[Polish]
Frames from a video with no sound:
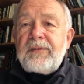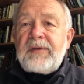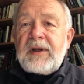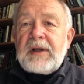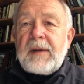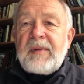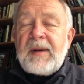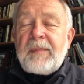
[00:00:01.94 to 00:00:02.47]

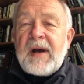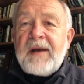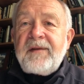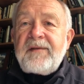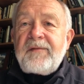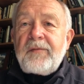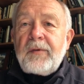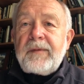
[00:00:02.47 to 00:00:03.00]
Dzień dobry
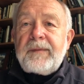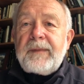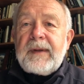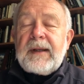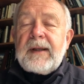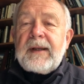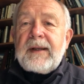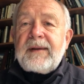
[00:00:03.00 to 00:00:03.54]
Państwu.
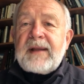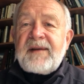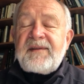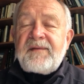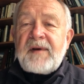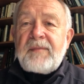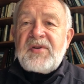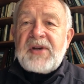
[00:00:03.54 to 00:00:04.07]

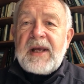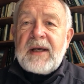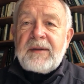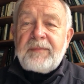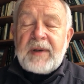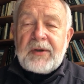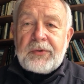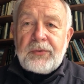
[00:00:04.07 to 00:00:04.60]
Nazywam się
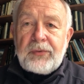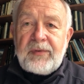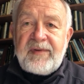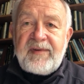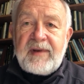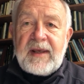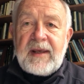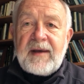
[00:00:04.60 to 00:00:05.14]
Jan
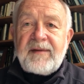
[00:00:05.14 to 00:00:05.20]
Pakulski,